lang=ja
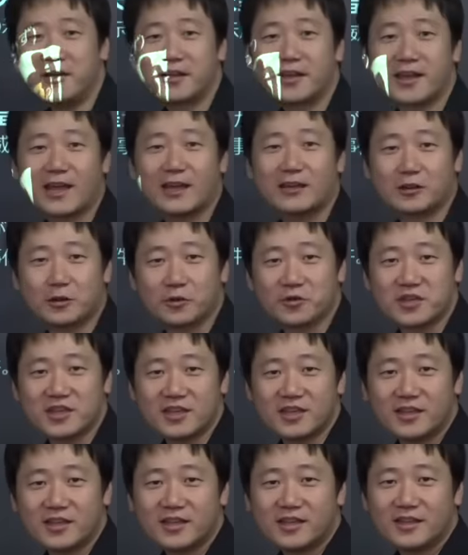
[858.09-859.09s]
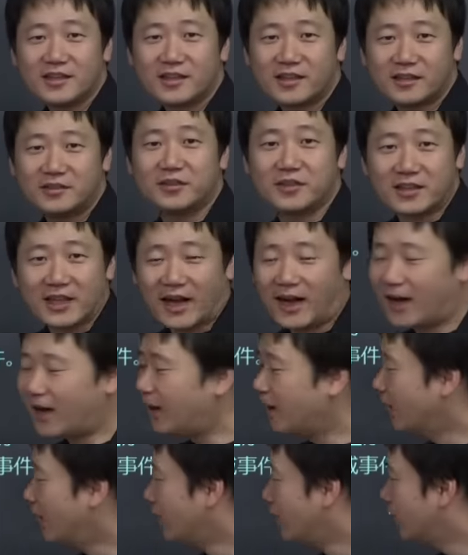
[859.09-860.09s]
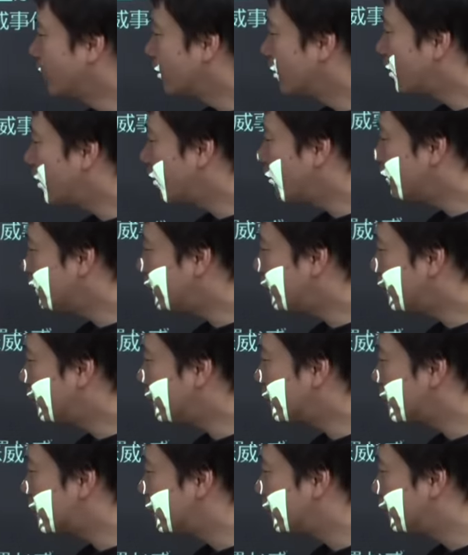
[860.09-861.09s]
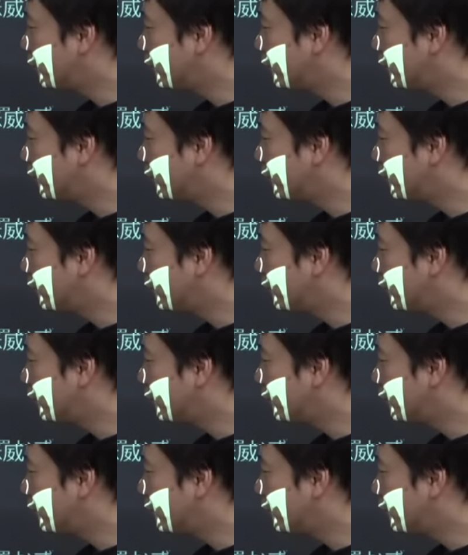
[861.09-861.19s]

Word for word: う遣唐使気づいた遣唐使